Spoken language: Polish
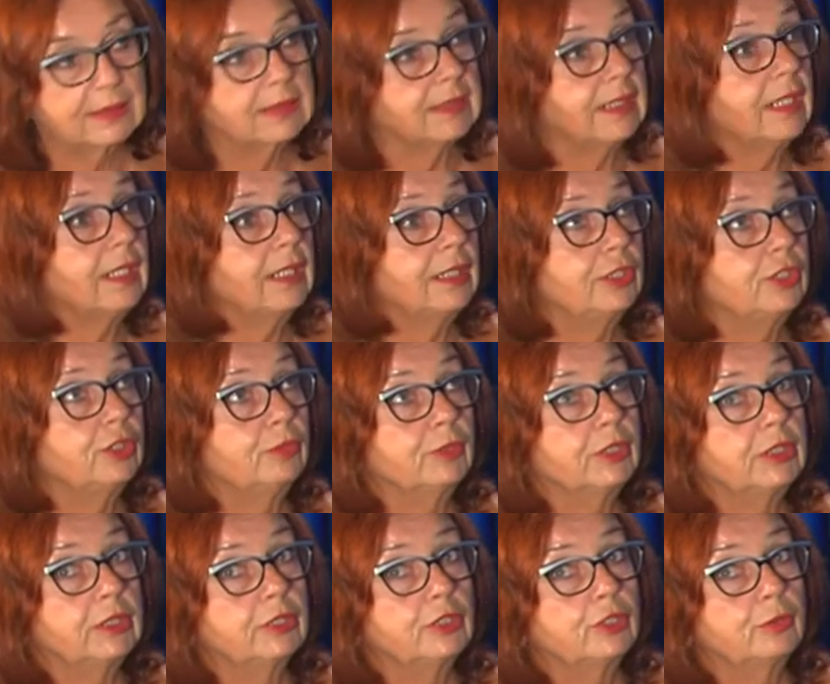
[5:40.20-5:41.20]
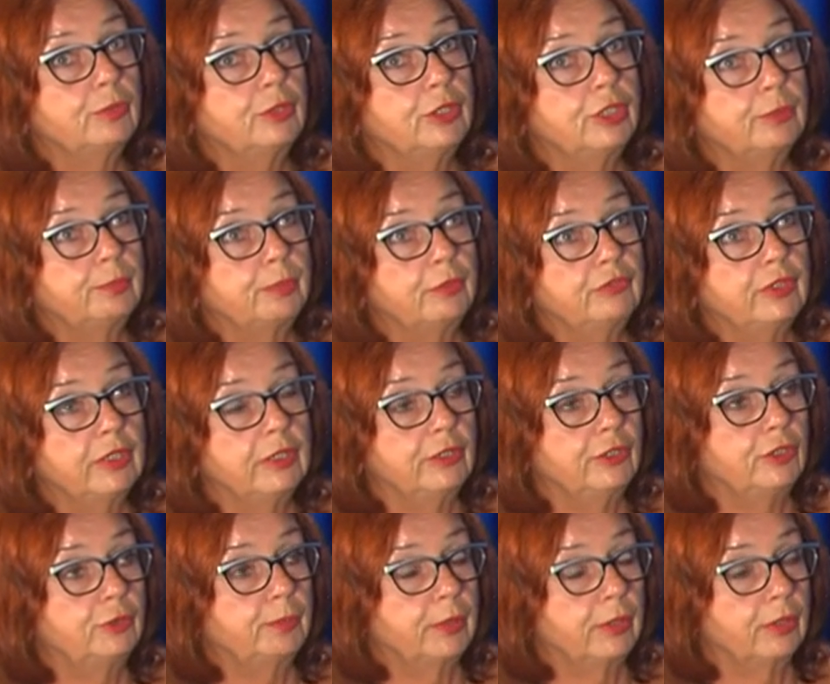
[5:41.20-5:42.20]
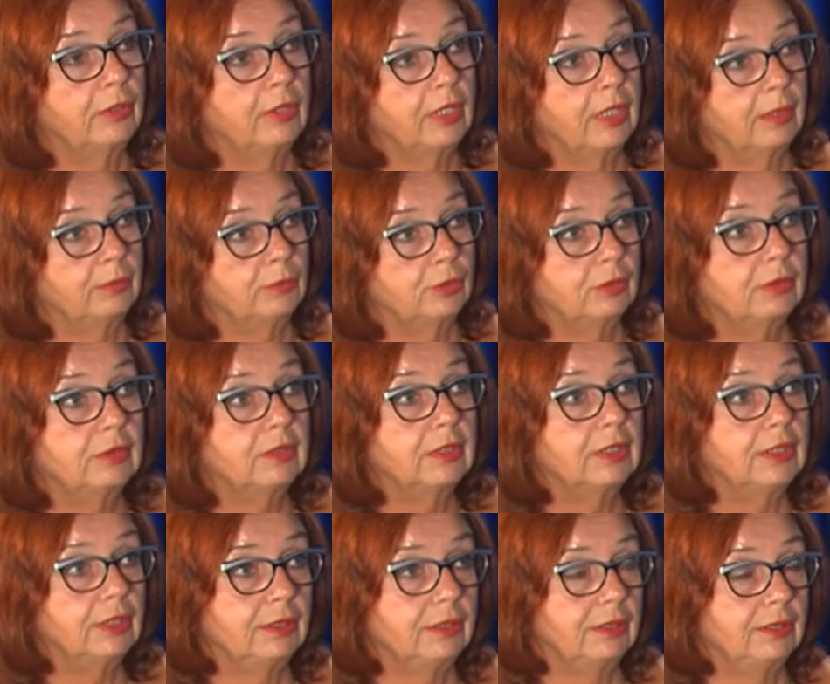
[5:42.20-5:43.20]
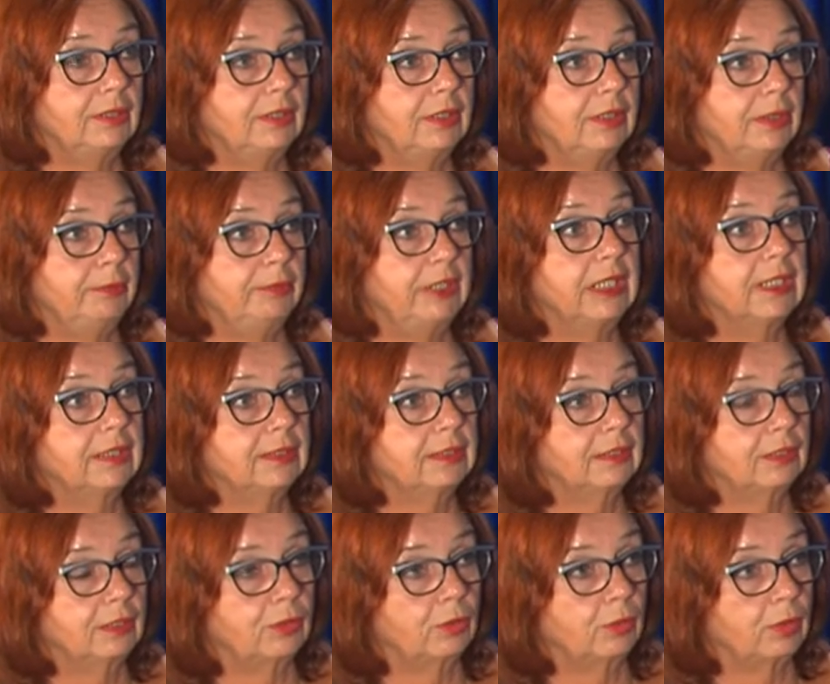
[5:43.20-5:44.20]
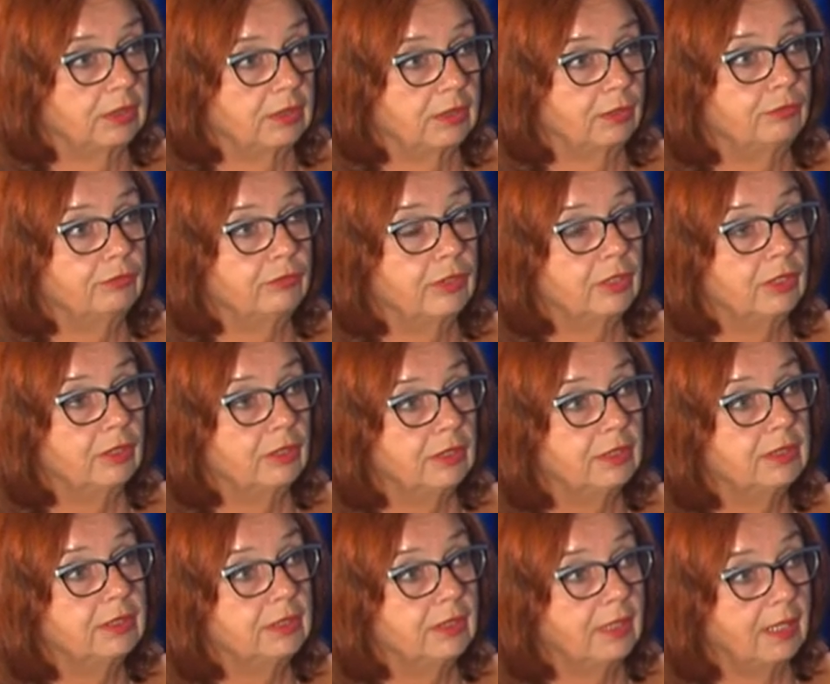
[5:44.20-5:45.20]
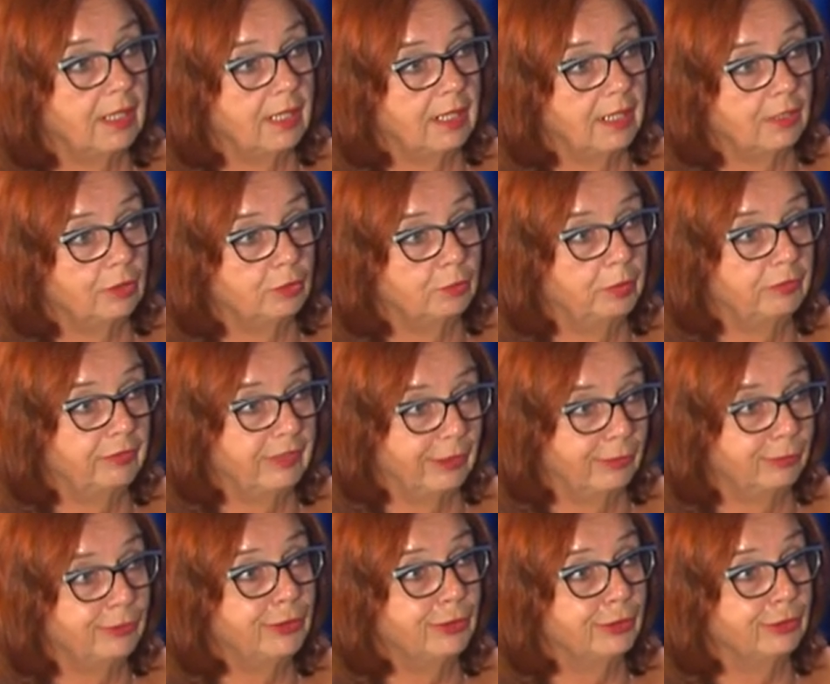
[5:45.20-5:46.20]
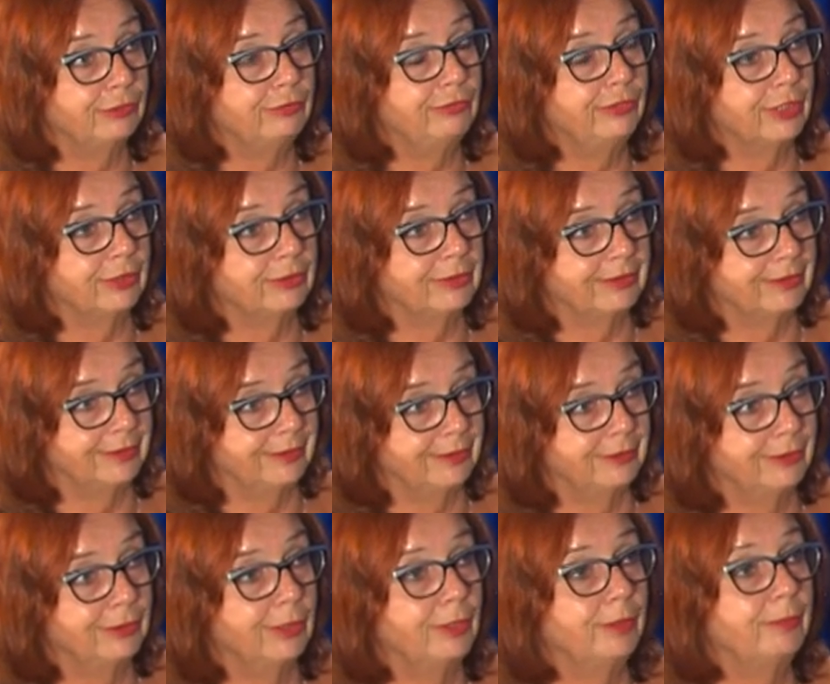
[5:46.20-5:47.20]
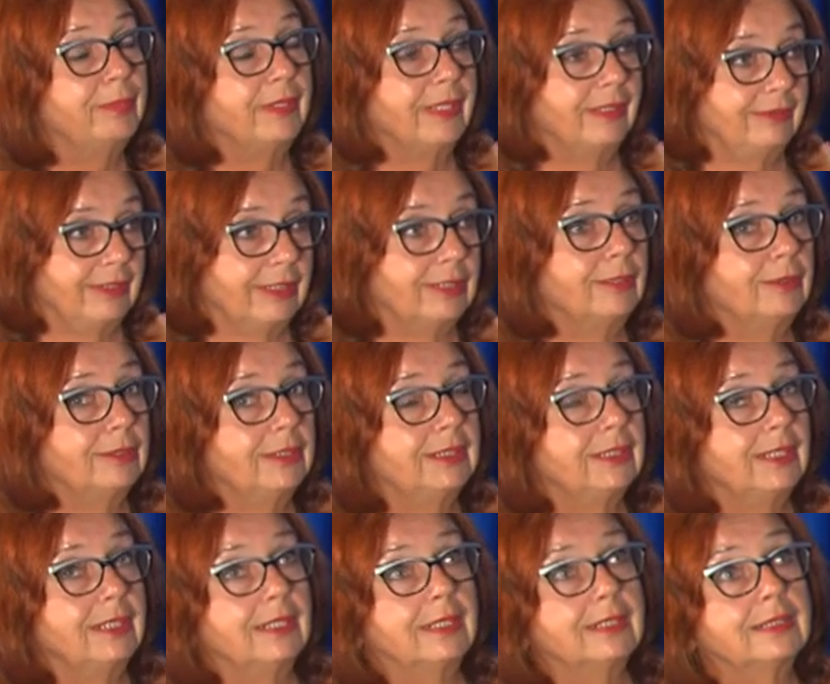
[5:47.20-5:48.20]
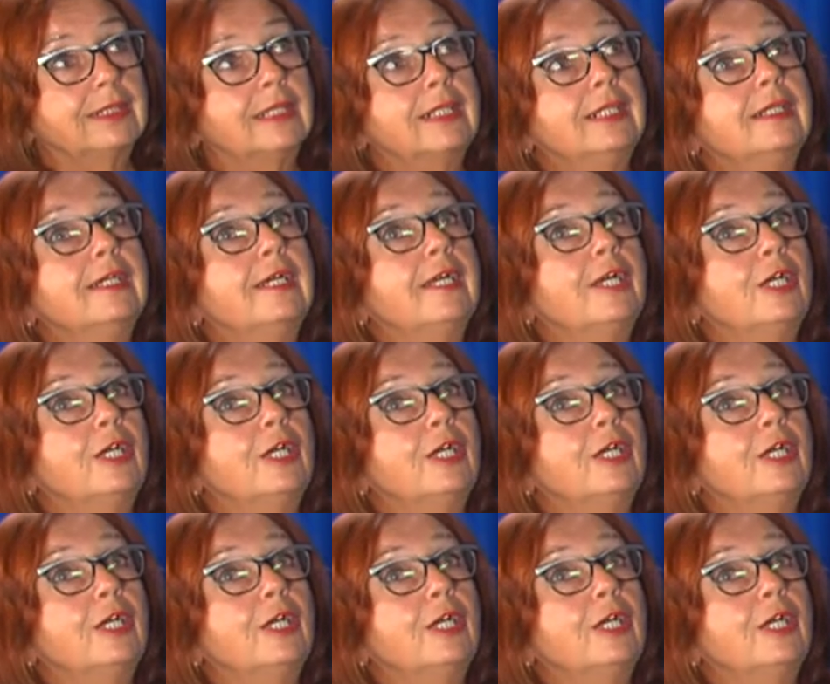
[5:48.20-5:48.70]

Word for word: Staraliśmy się, żeby nie powielić programu tych Dni Miast, które są w okolicy, a odbywają się od wiosny do mm. prawie końca lata.